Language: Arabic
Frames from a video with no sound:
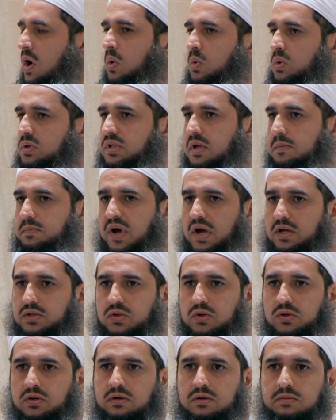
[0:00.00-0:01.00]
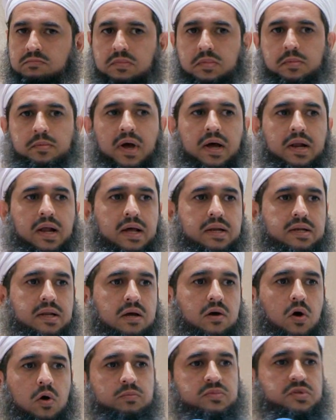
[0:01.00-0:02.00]
وطبعته بمعنى أنك
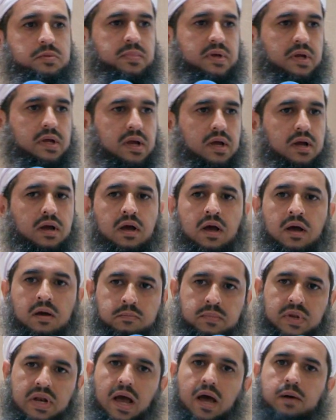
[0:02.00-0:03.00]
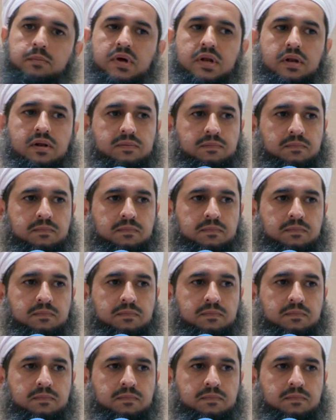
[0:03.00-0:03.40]
قمت بالعمل